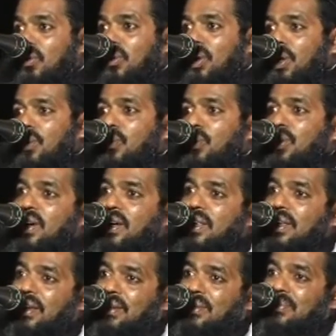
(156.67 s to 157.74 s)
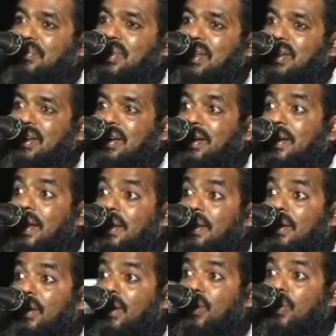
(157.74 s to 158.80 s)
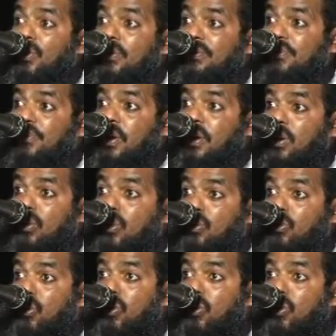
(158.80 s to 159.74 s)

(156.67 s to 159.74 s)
ஒரே ஒரு கதையை டெய்லியும் ஃபர்து